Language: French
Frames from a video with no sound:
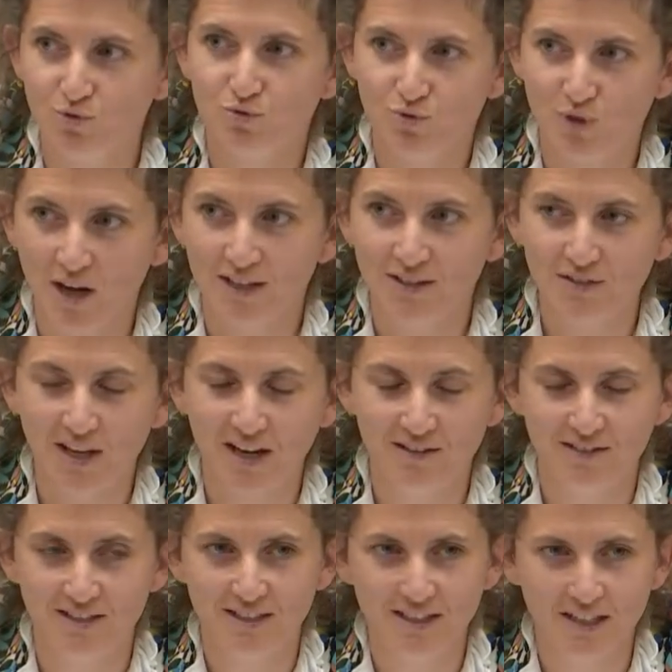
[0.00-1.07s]
sur un livre qu'elle
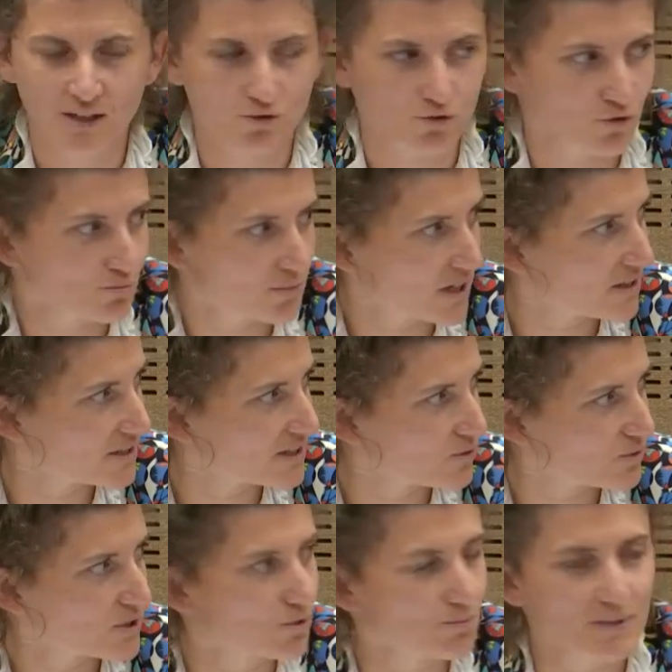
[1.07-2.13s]
avait écrit en
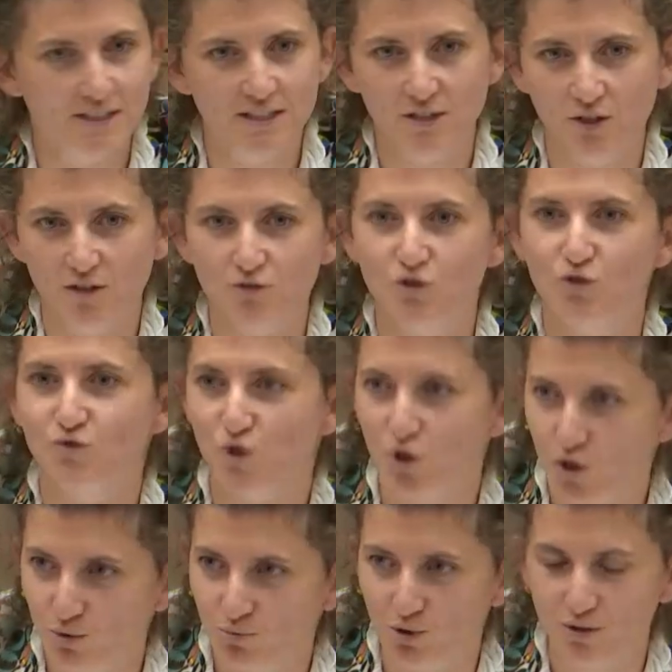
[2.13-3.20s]
2018-2019 que je vous
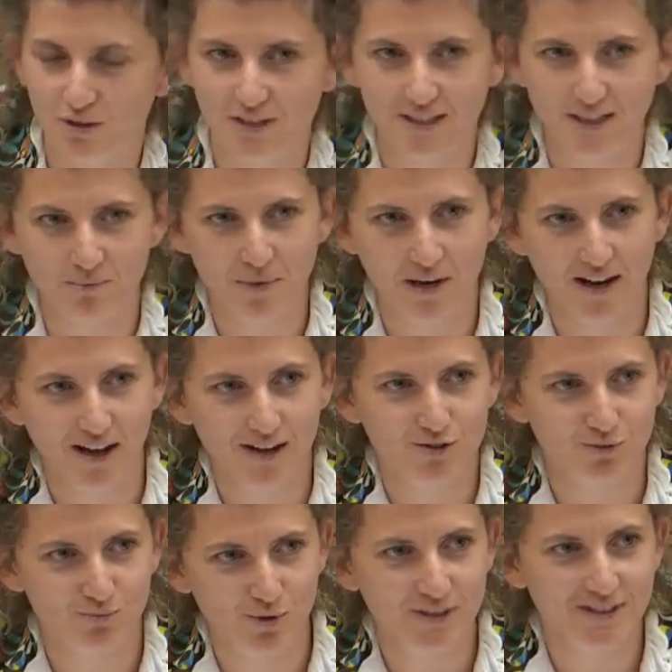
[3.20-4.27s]
recommande, qui s'appelle L'art
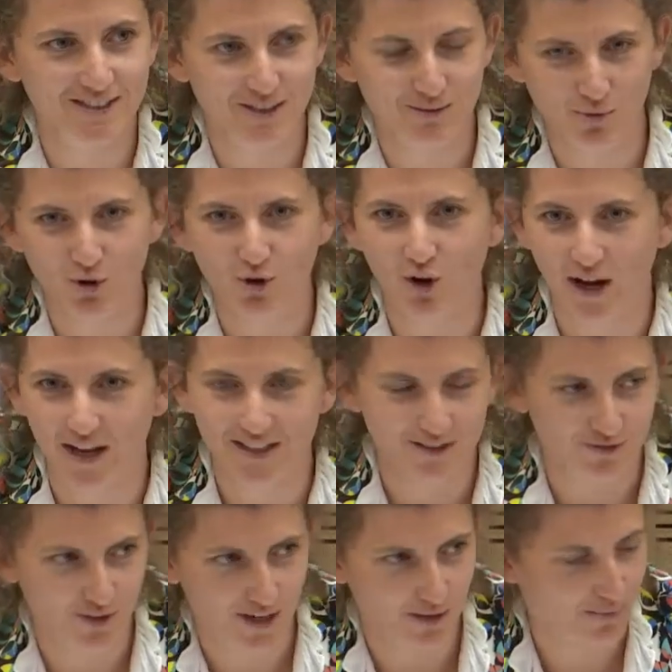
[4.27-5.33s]
du politiquement
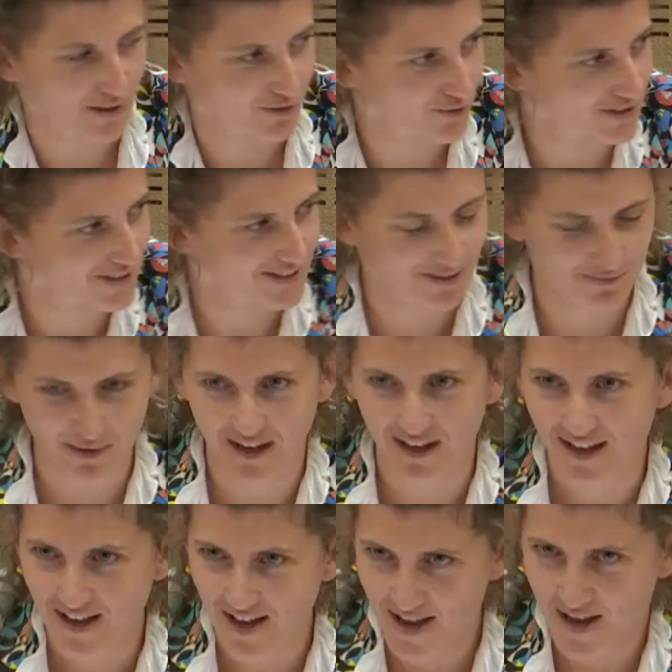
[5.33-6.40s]
correct. Voilà, pardon, c'était ma,
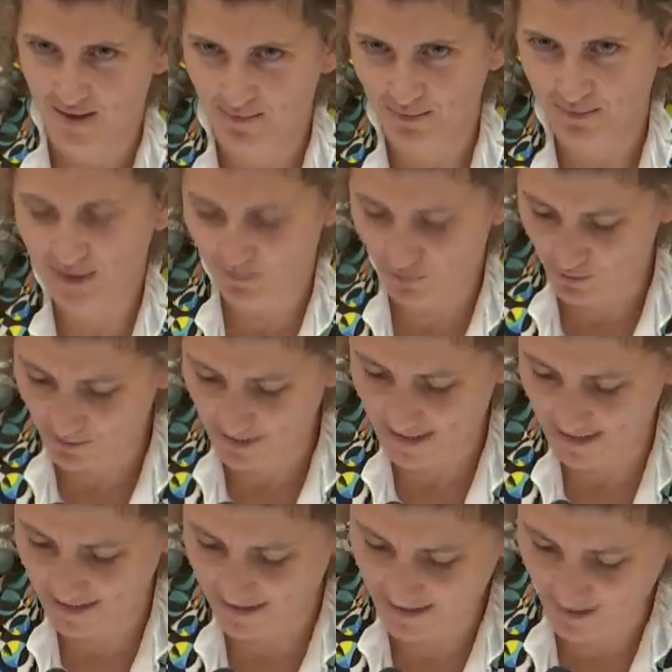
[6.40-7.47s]
ma, petite
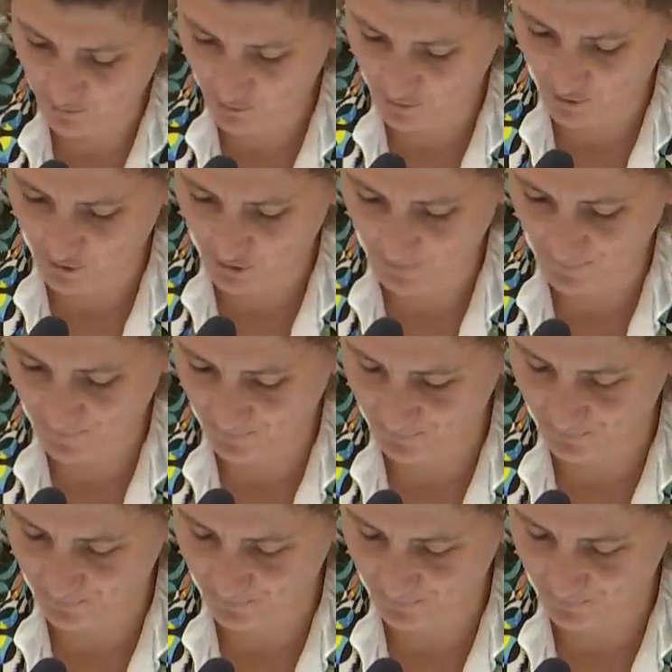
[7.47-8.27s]
publicité pour, euh,